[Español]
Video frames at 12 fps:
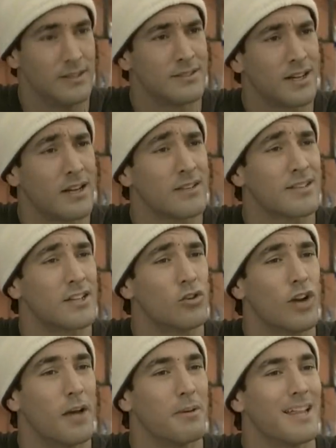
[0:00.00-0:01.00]
Está
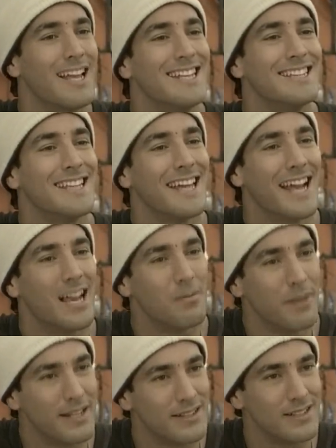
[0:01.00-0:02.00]
arriesgando la vida
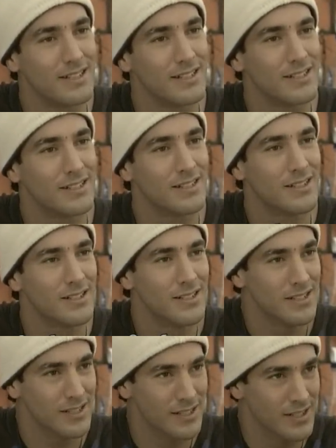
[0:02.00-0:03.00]
literalmente.
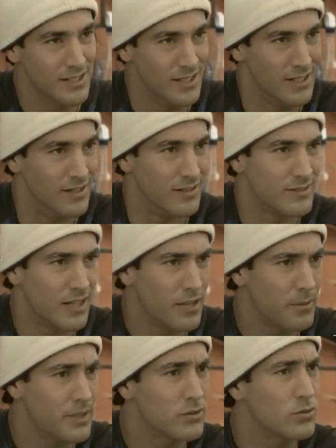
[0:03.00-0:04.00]
Le está
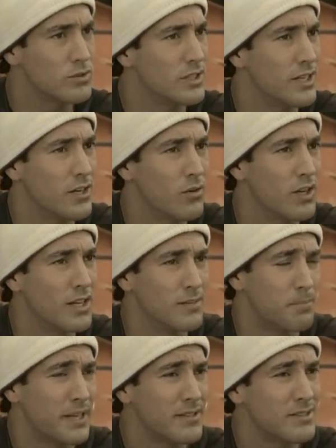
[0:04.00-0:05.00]
debiendo un dinero al
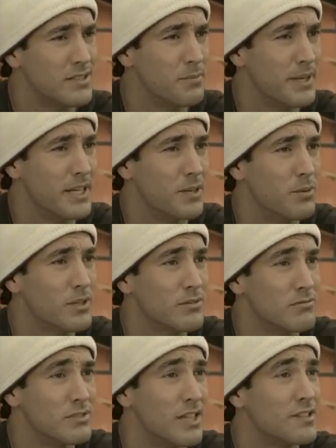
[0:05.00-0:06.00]
príncipe y bueno,
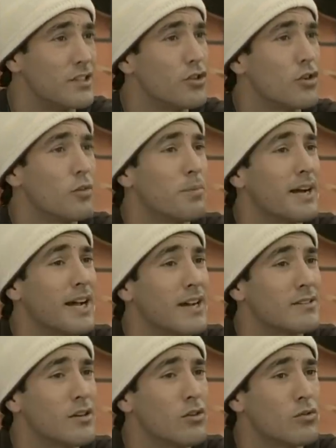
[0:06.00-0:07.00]
decidió no
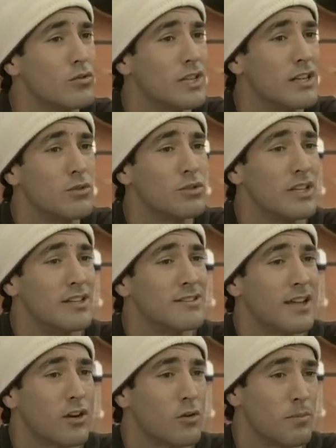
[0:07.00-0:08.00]
pagárselo con tal de
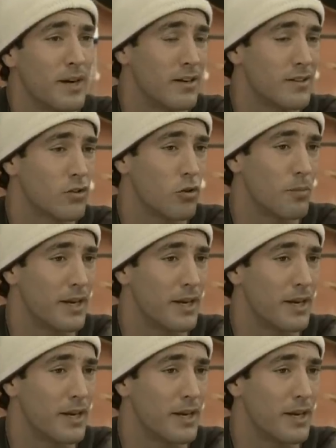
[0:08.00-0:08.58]
utilizarlo para irse con